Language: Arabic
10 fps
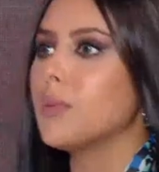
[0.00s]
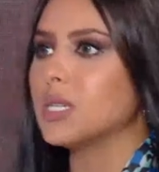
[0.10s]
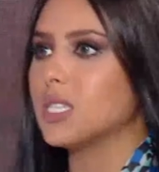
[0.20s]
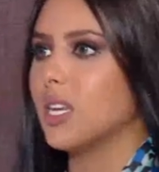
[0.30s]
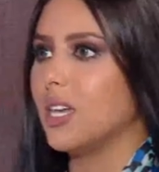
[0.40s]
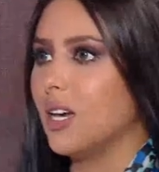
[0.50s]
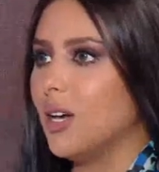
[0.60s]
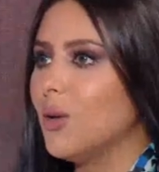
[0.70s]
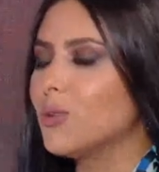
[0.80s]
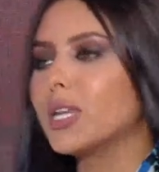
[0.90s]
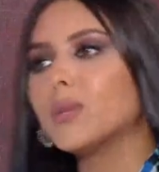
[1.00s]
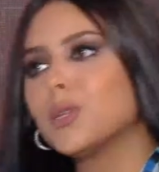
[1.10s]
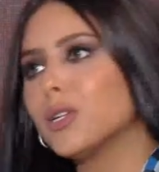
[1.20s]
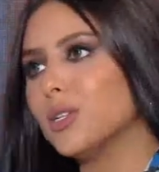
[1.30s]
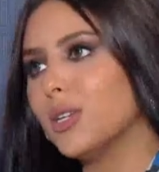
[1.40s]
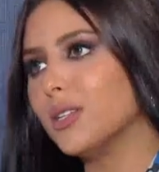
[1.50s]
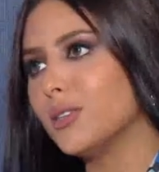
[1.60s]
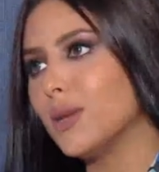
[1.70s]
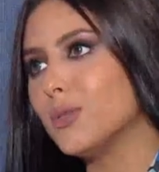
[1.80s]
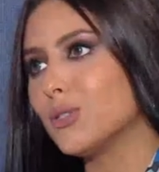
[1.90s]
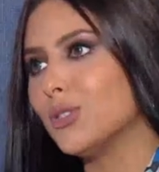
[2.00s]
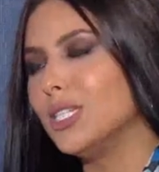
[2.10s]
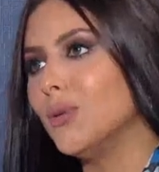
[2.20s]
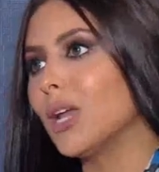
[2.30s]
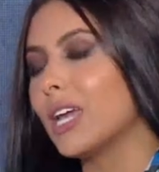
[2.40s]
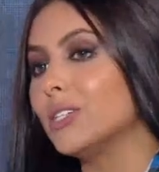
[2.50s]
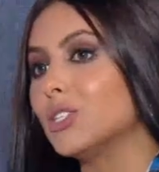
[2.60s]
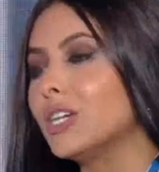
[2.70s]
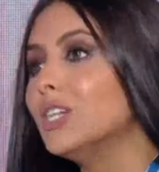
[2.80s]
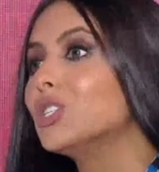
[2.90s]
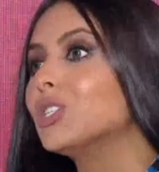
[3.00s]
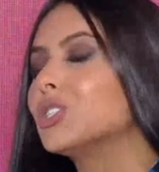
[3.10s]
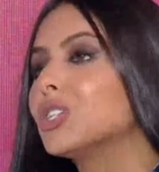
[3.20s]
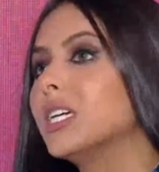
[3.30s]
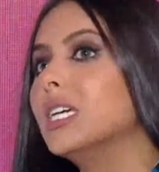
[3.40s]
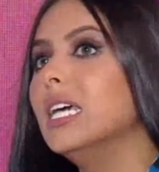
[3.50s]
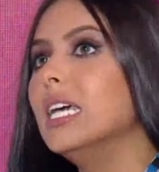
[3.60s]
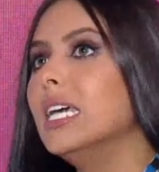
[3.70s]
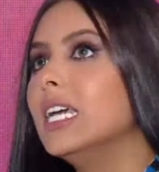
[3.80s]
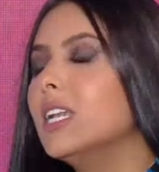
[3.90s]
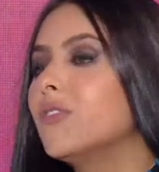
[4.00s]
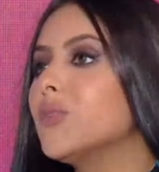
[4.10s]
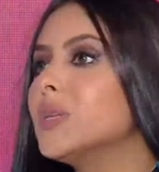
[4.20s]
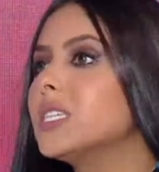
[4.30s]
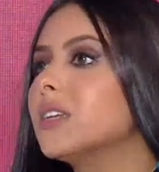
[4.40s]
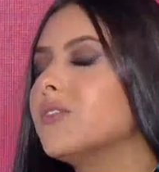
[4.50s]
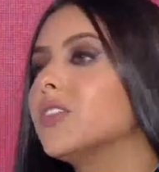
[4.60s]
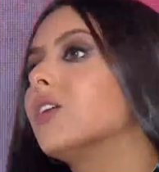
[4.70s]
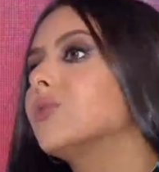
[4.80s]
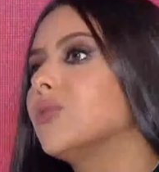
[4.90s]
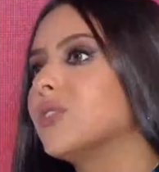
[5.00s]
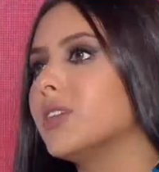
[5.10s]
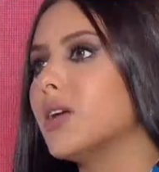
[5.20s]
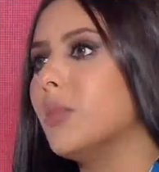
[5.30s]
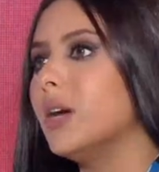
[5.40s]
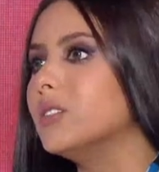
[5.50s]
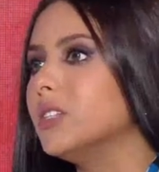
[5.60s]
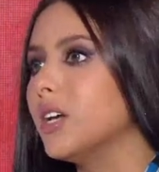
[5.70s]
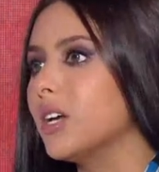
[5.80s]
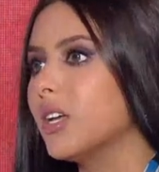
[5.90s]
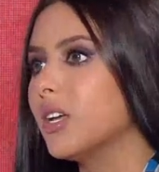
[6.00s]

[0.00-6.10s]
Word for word: المصريه جربت الدراما السعوديه والخليجيه ايش الشيء اللي في مصر نفتقده في الدراما عندنا